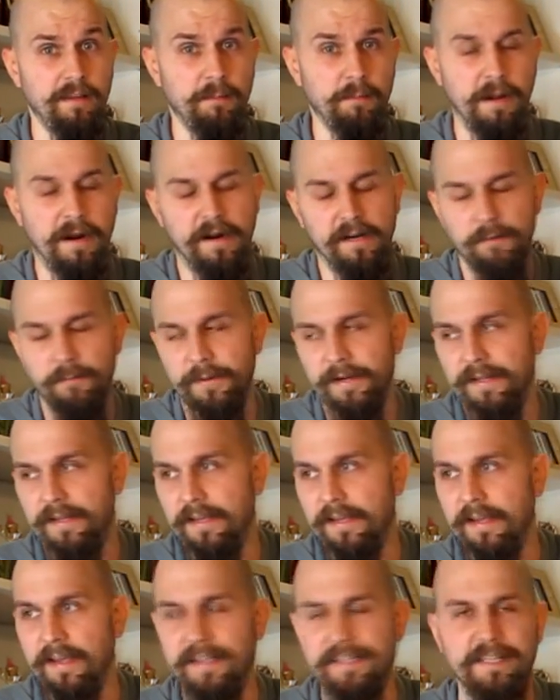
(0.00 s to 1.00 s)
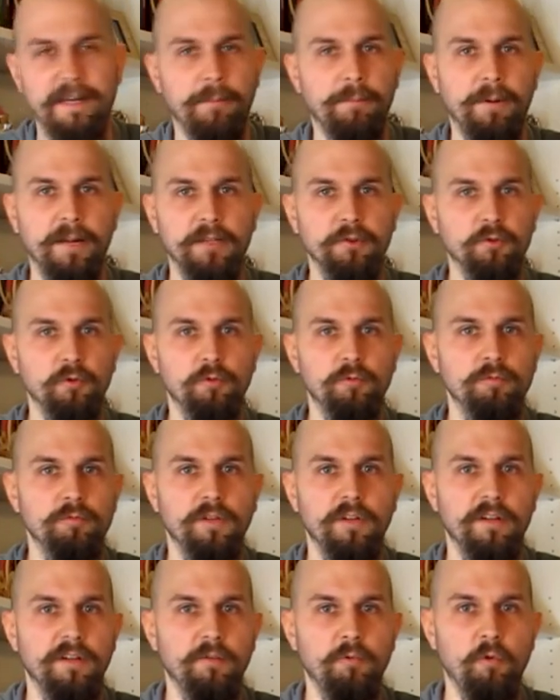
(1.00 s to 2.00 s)
Magari perché è scappato un,
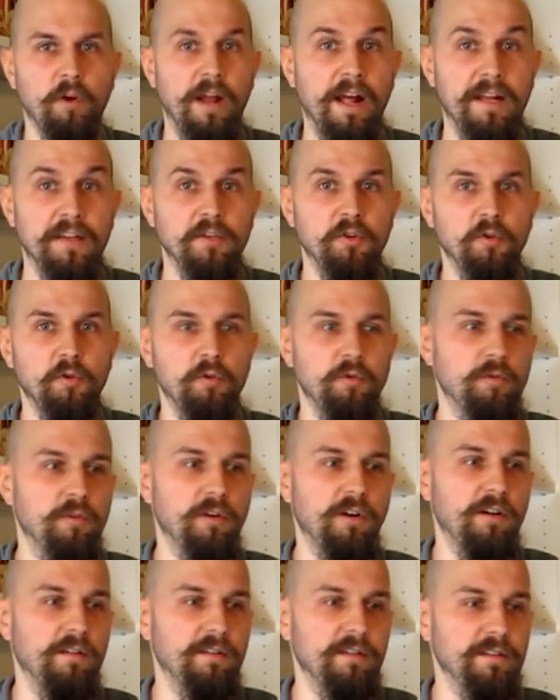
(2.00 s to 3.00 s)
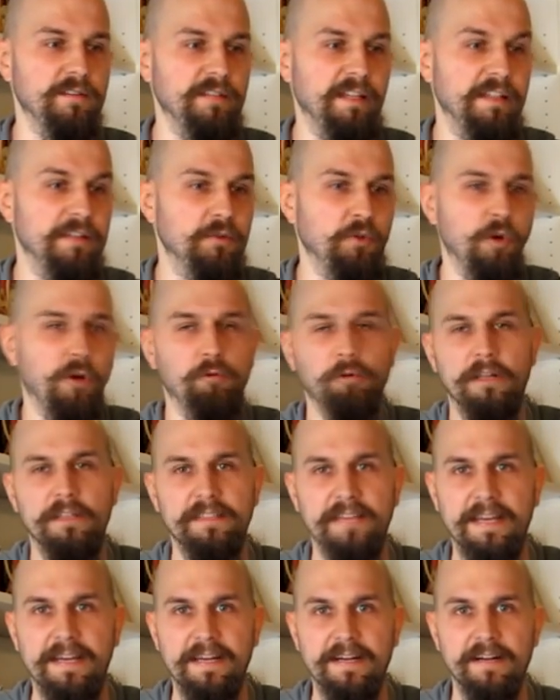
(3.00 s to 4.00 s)
un ragno eh, dentro a una
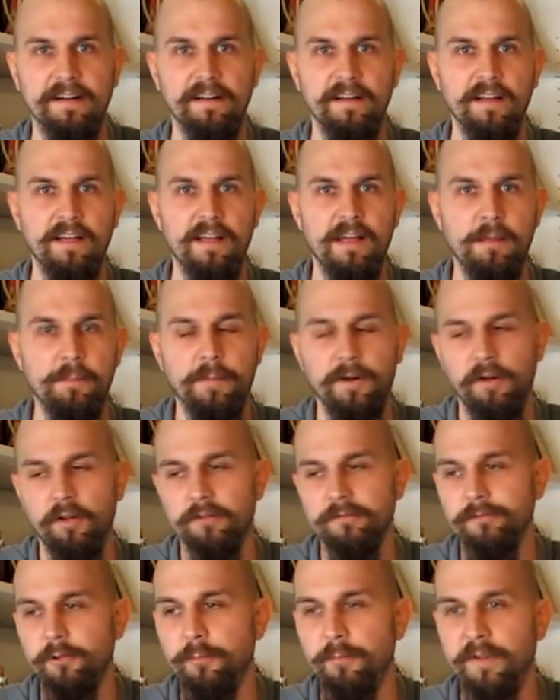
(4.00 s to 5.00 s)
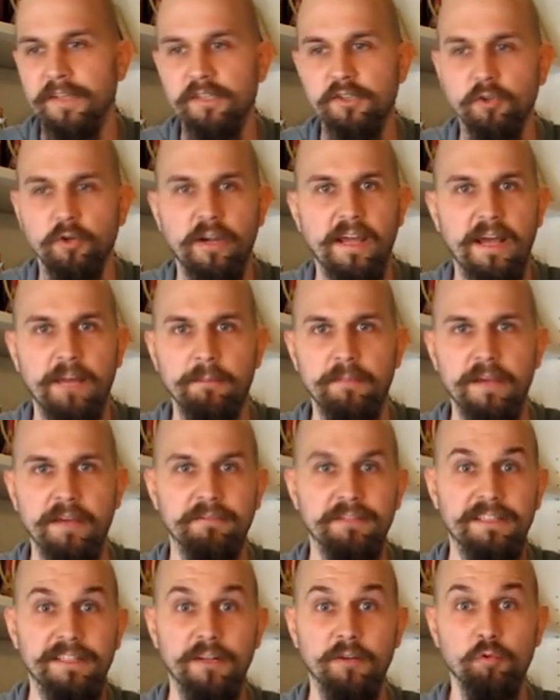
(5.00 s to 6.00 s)
teca, però non penso che abbia
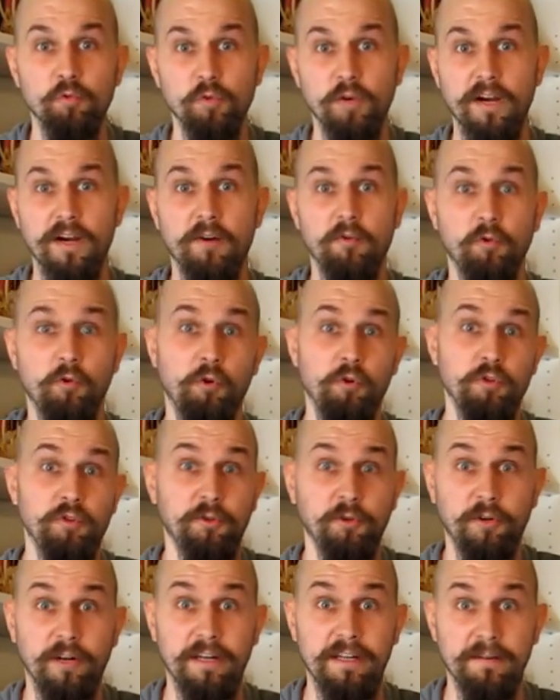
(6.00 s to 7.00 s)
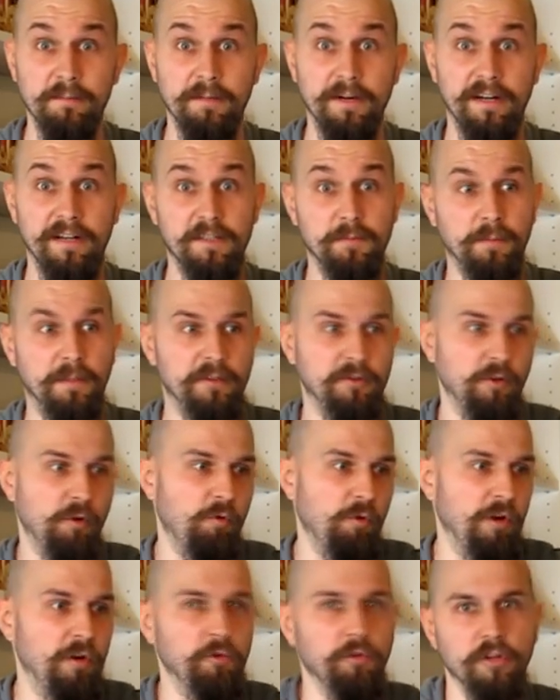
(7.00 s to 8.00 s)
vita lunga col nostro clima rispetto a
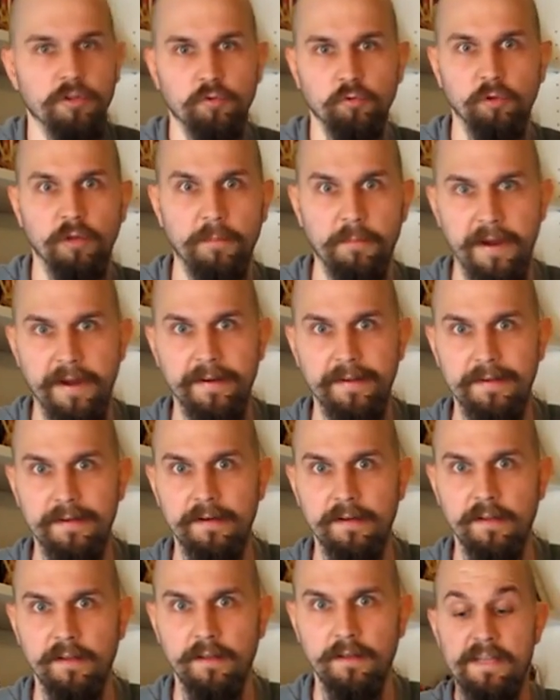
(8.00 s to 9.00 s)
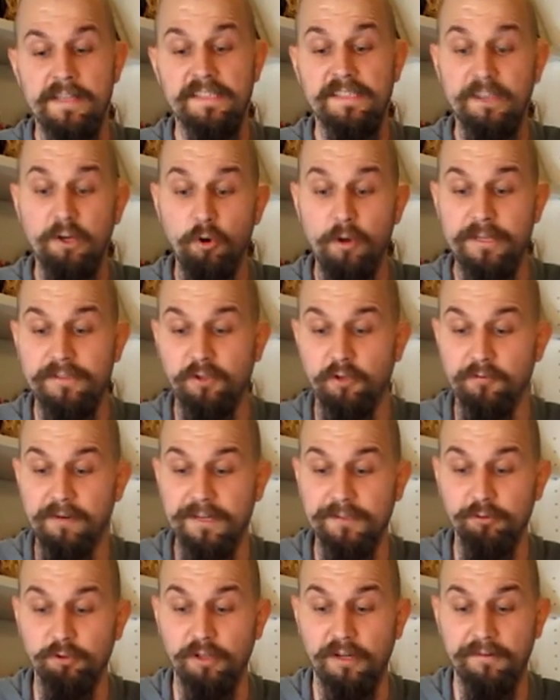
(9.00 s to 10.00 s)
quello del Sud America se lo è
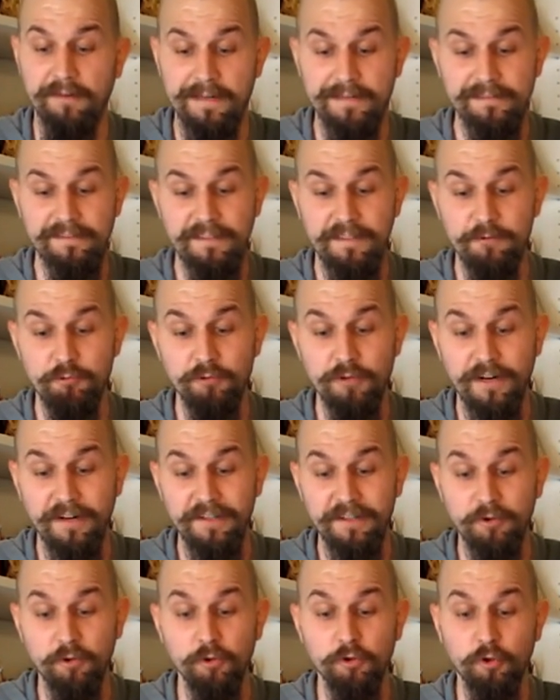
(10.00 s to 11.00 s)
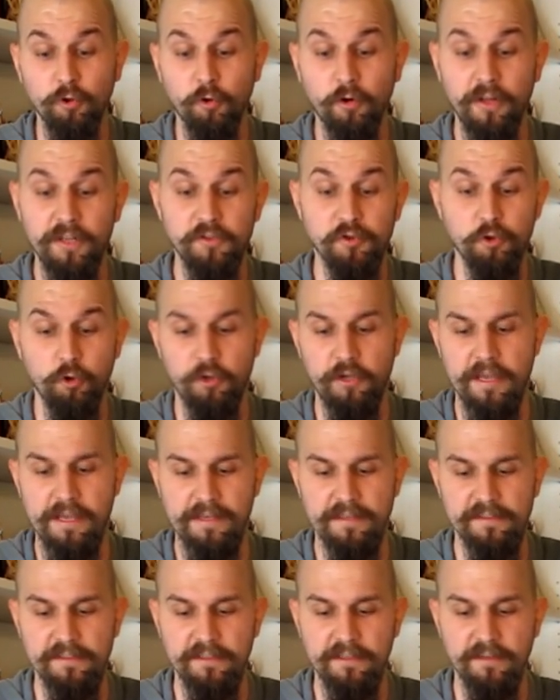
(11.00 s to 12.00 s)
trovato davanti un agricoltore
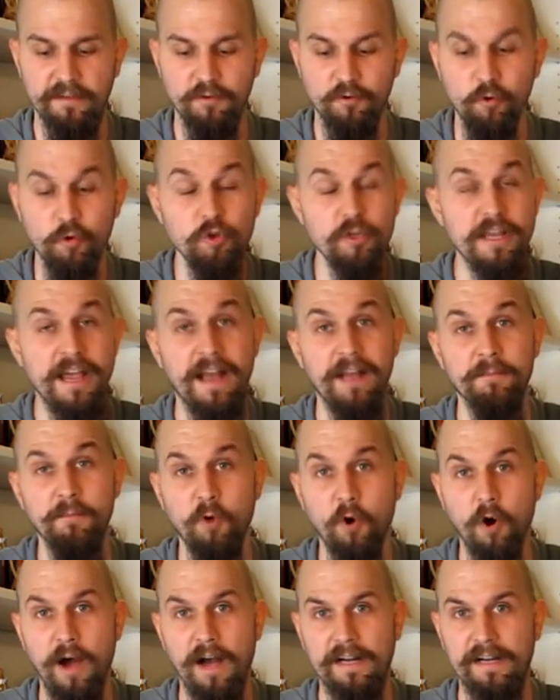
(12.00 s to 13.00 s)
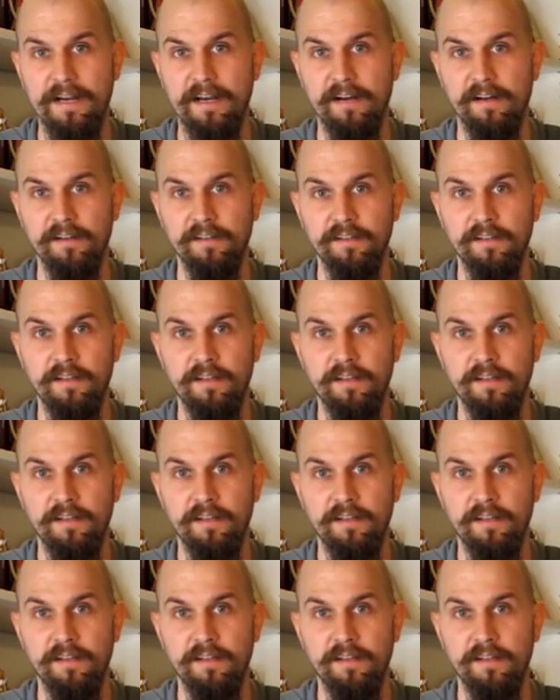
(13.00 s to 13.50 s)
gioiese, Guglielmo H.